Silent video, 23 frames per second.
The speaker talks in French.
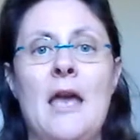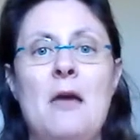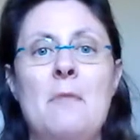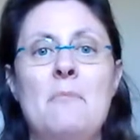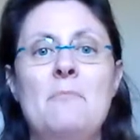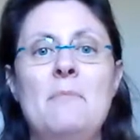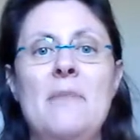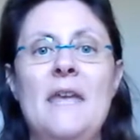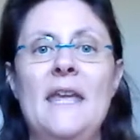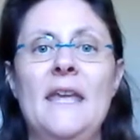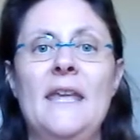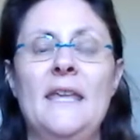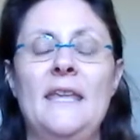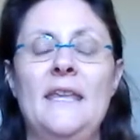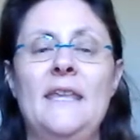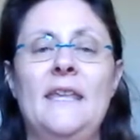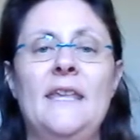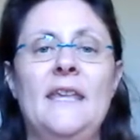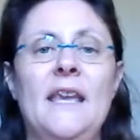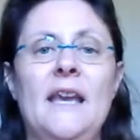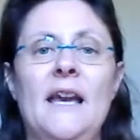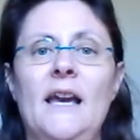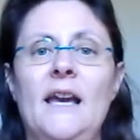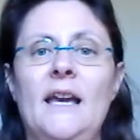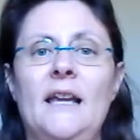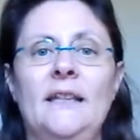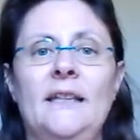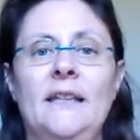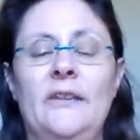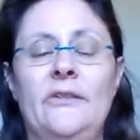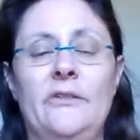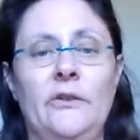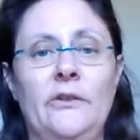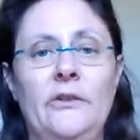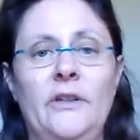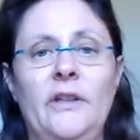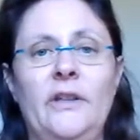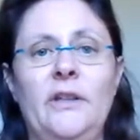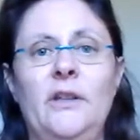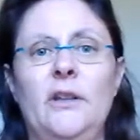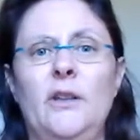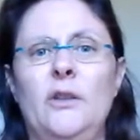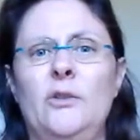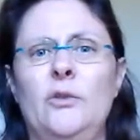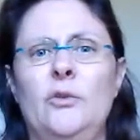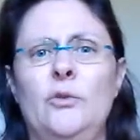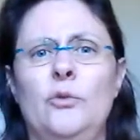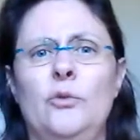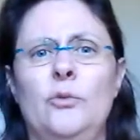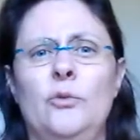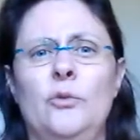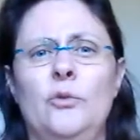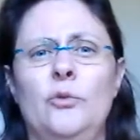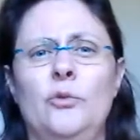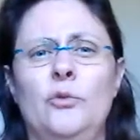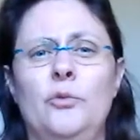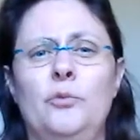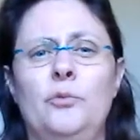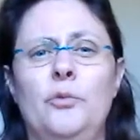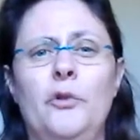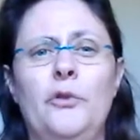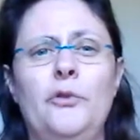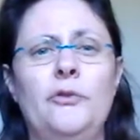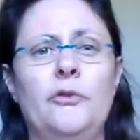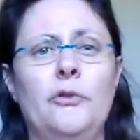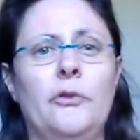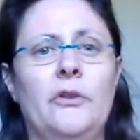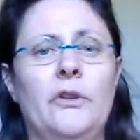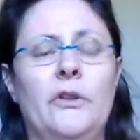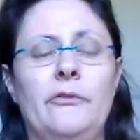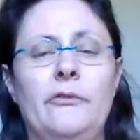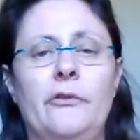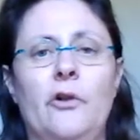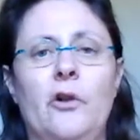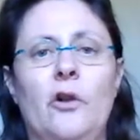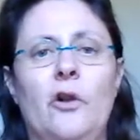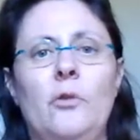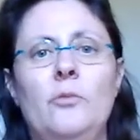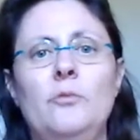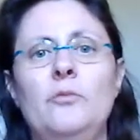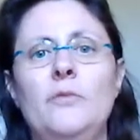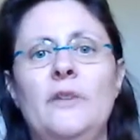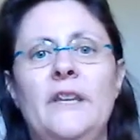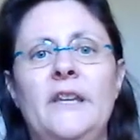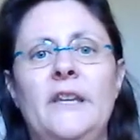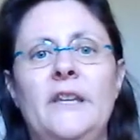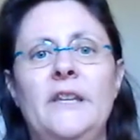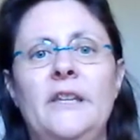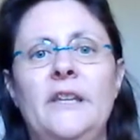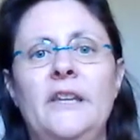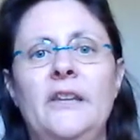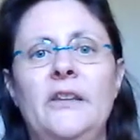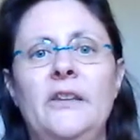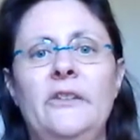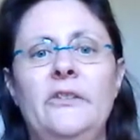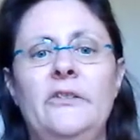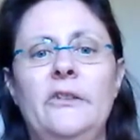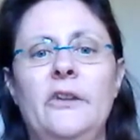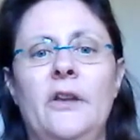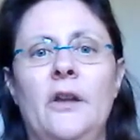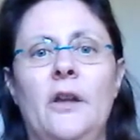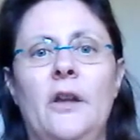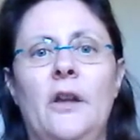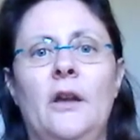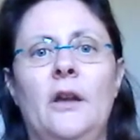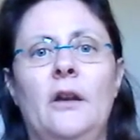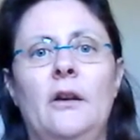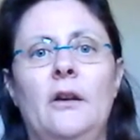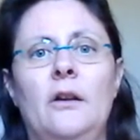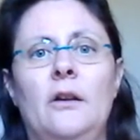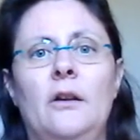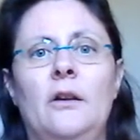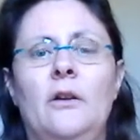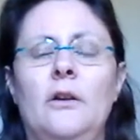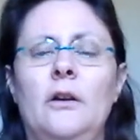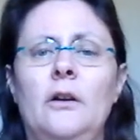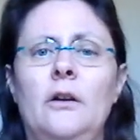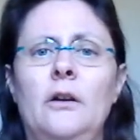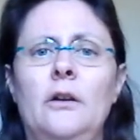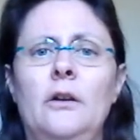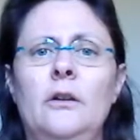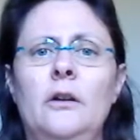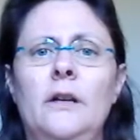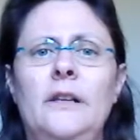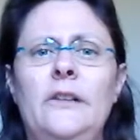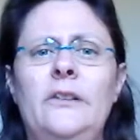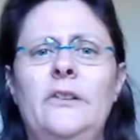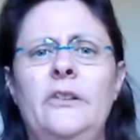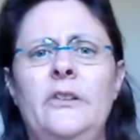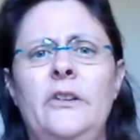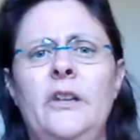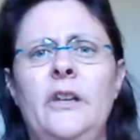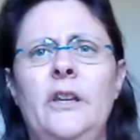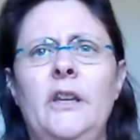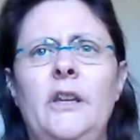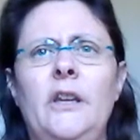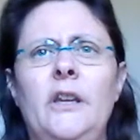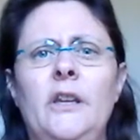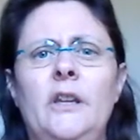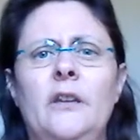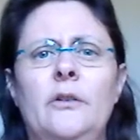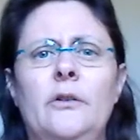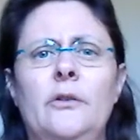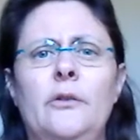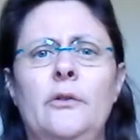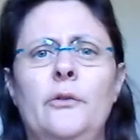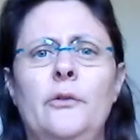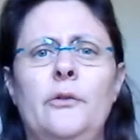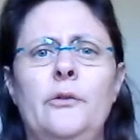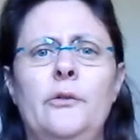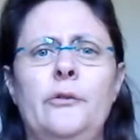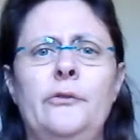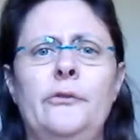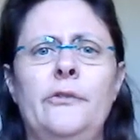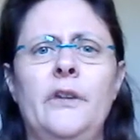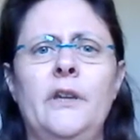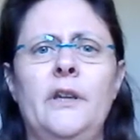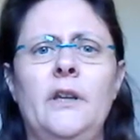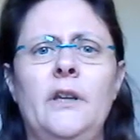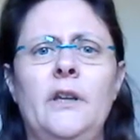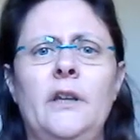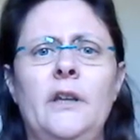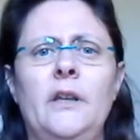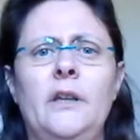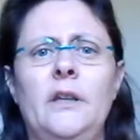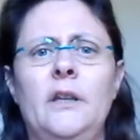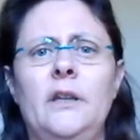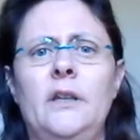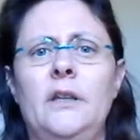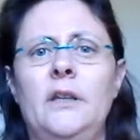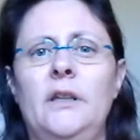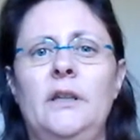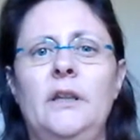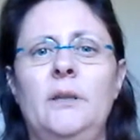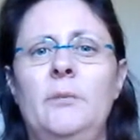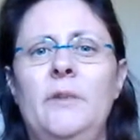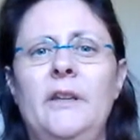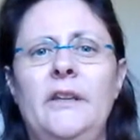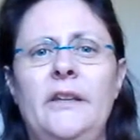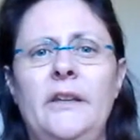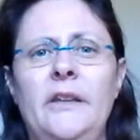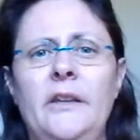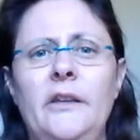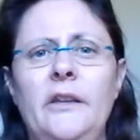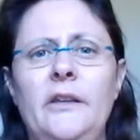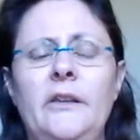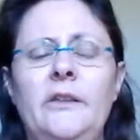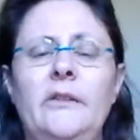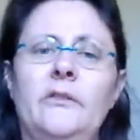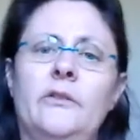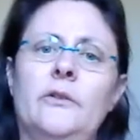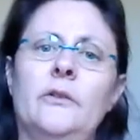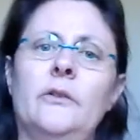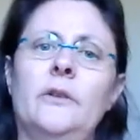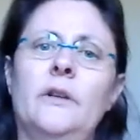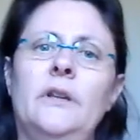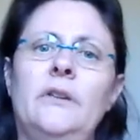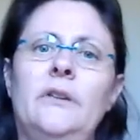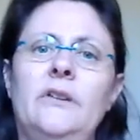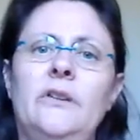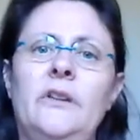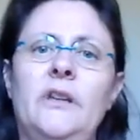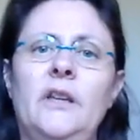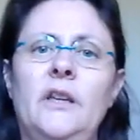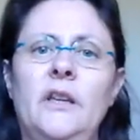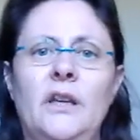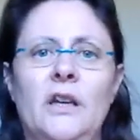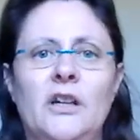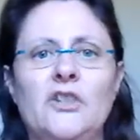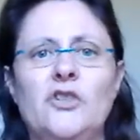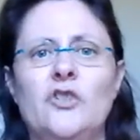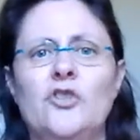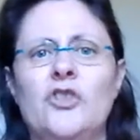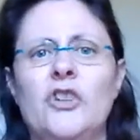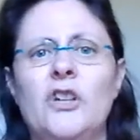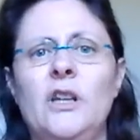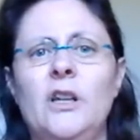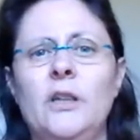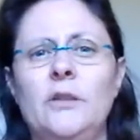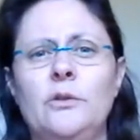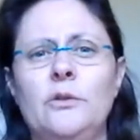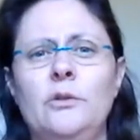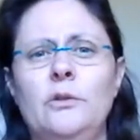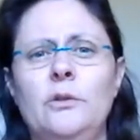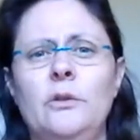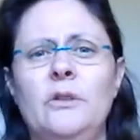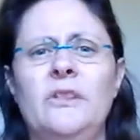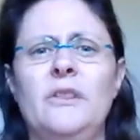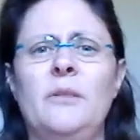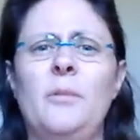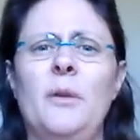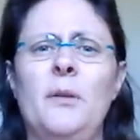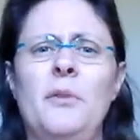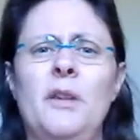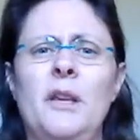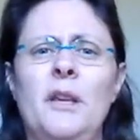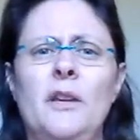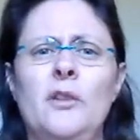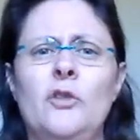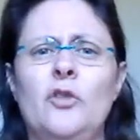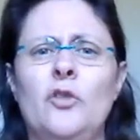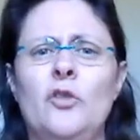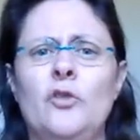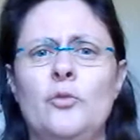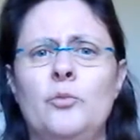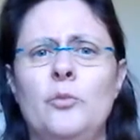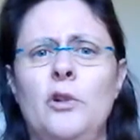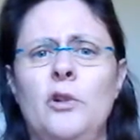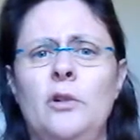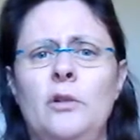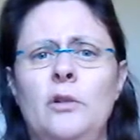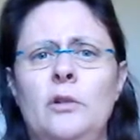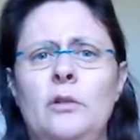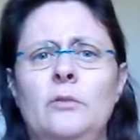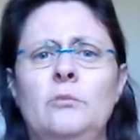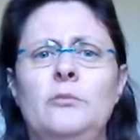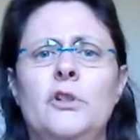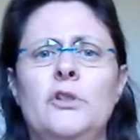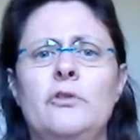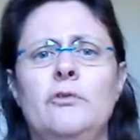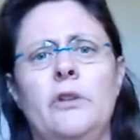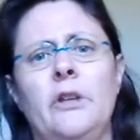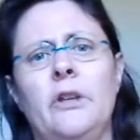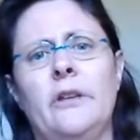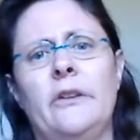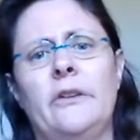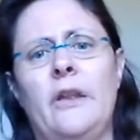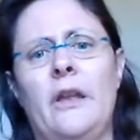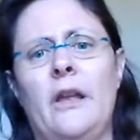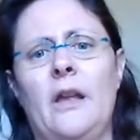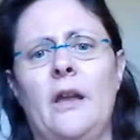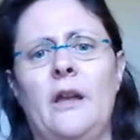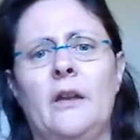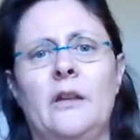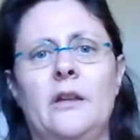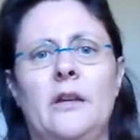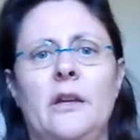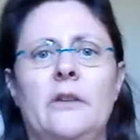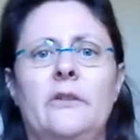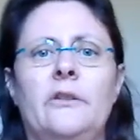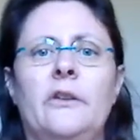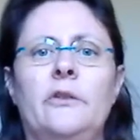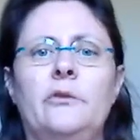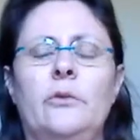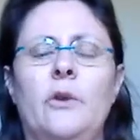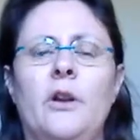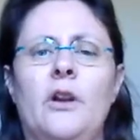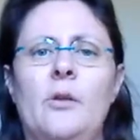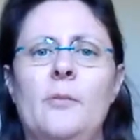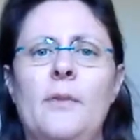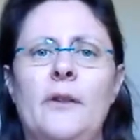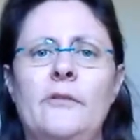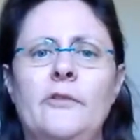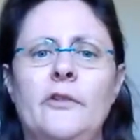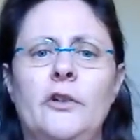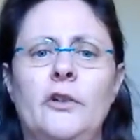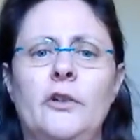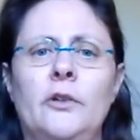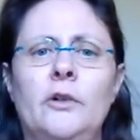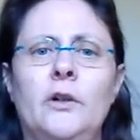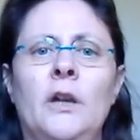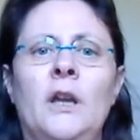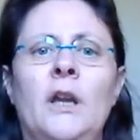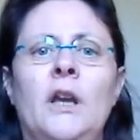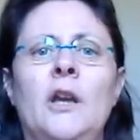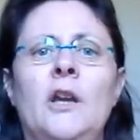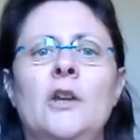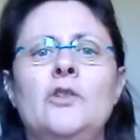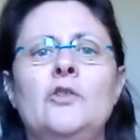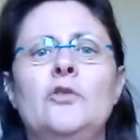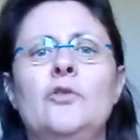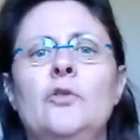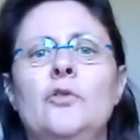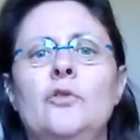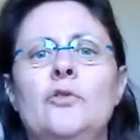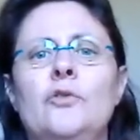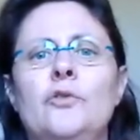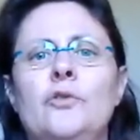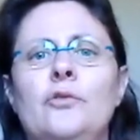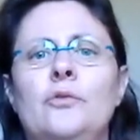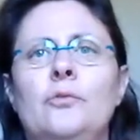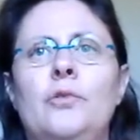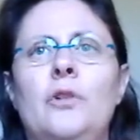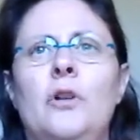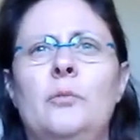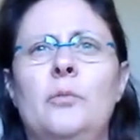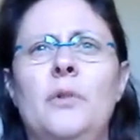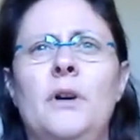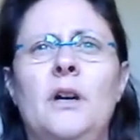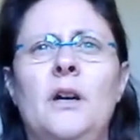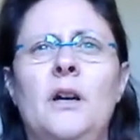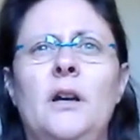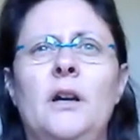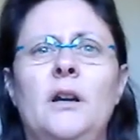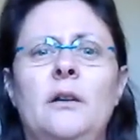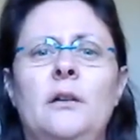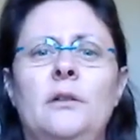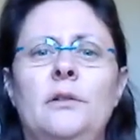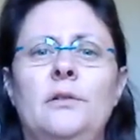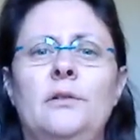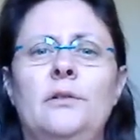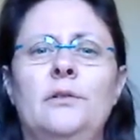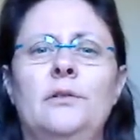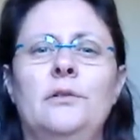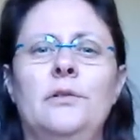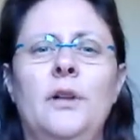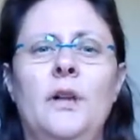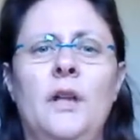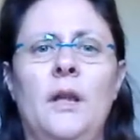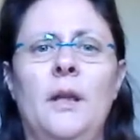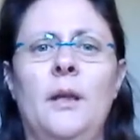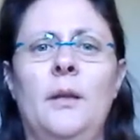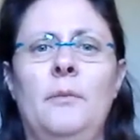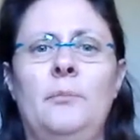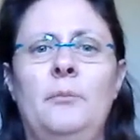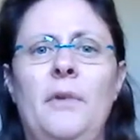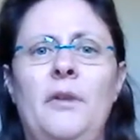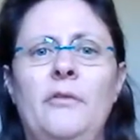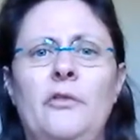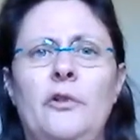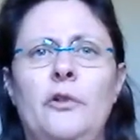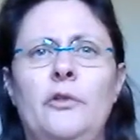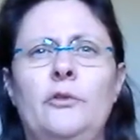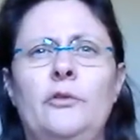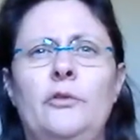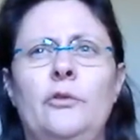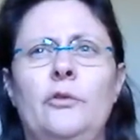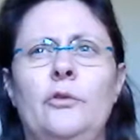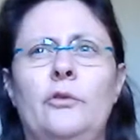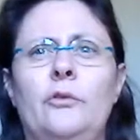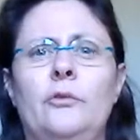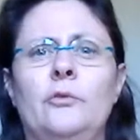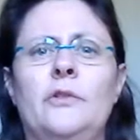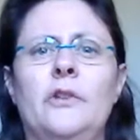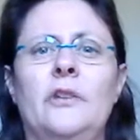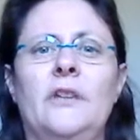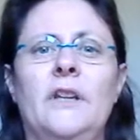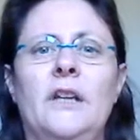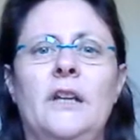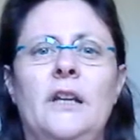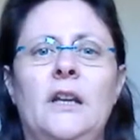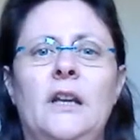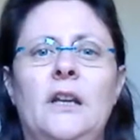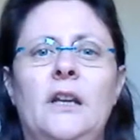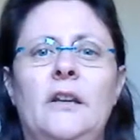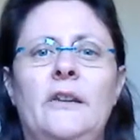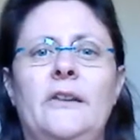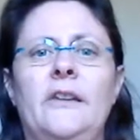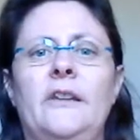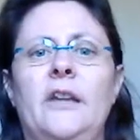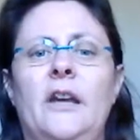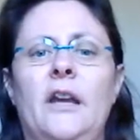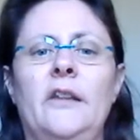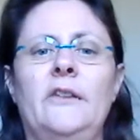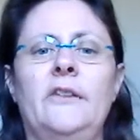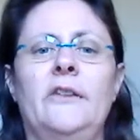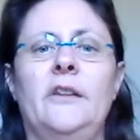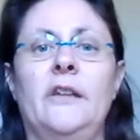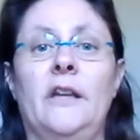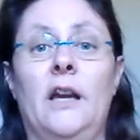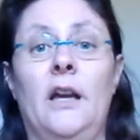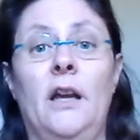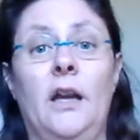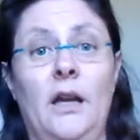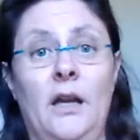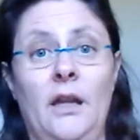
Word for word: mais il y a des centaines de, de posts sur ces forums qui disent euh, Oh, Etsy euh, fait des bêtises, Etsy a changé des trucs, c'est pas bien les changements, moi je voulais que ça, soit comme avant, je, comprends pas, euh, mes ventes sont en déclin, etc., etc.